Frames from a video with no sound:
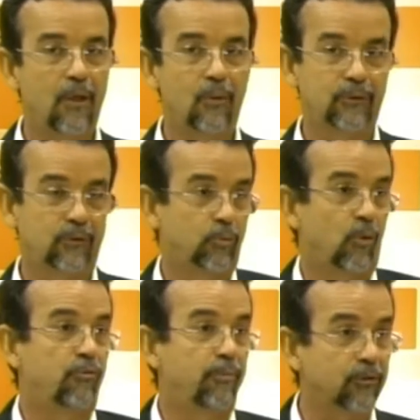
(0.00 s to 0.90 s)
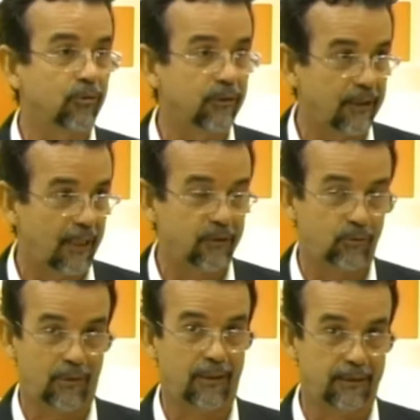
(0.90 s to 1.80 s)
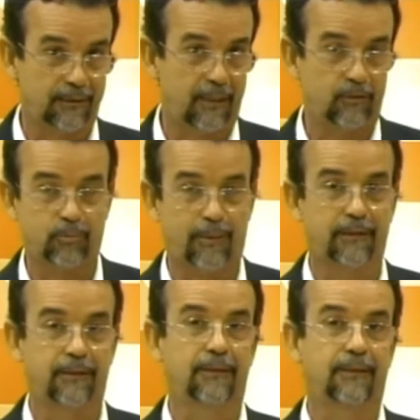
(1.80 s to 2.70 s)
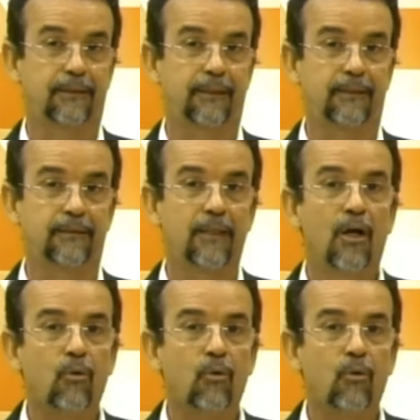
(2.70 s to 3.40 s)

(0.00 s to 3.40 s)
os movimentos sociais organizados, os partidos de esquerdas,